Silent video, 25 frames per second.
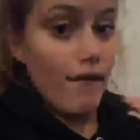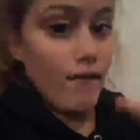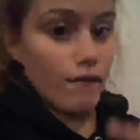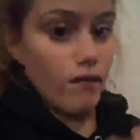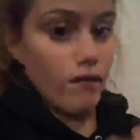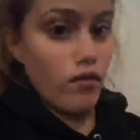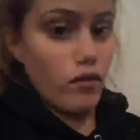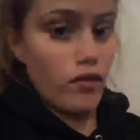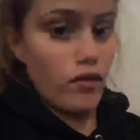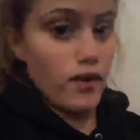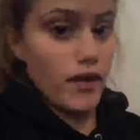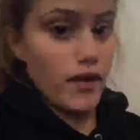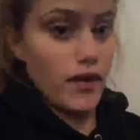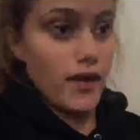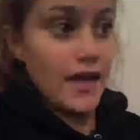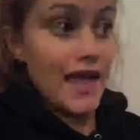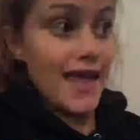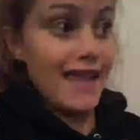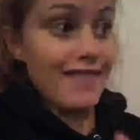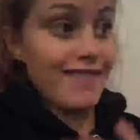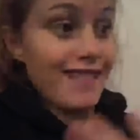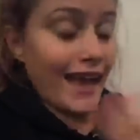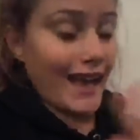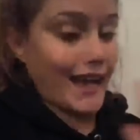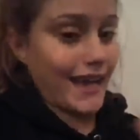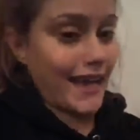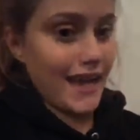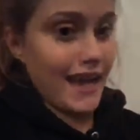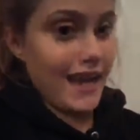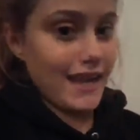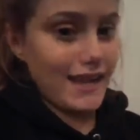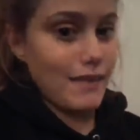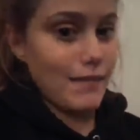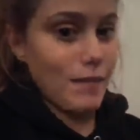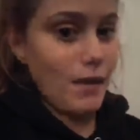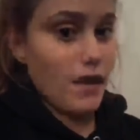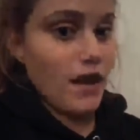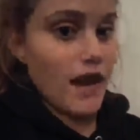voi e
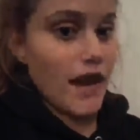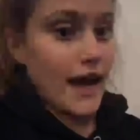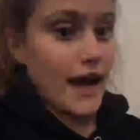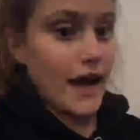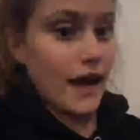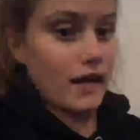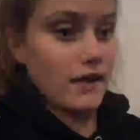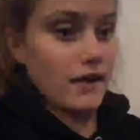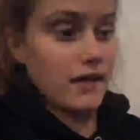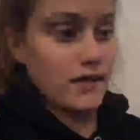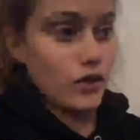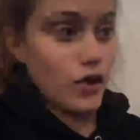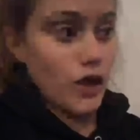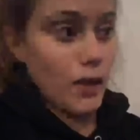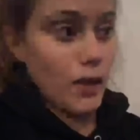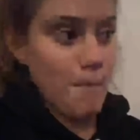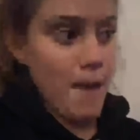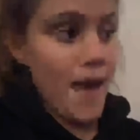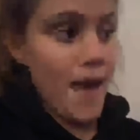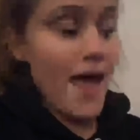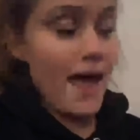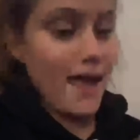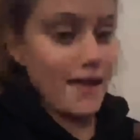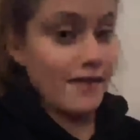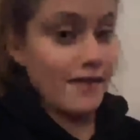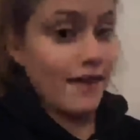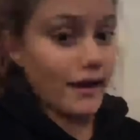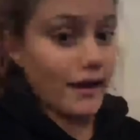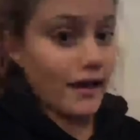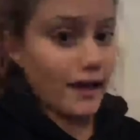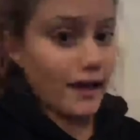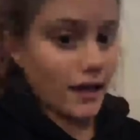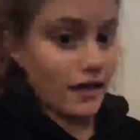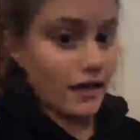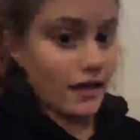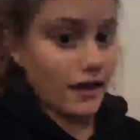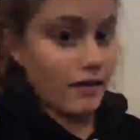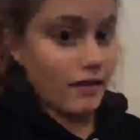Tancredi, ma è una relazione me e
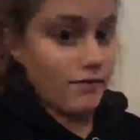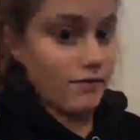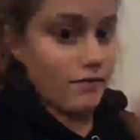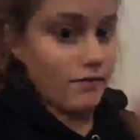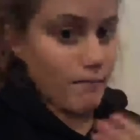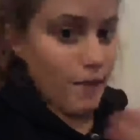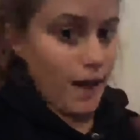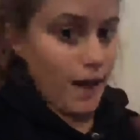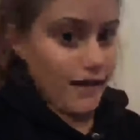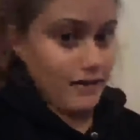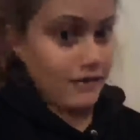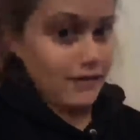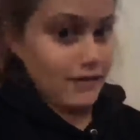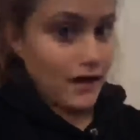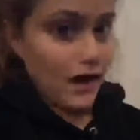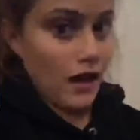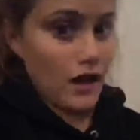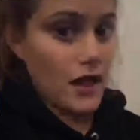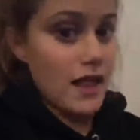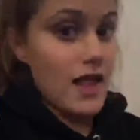Tancredi, basta.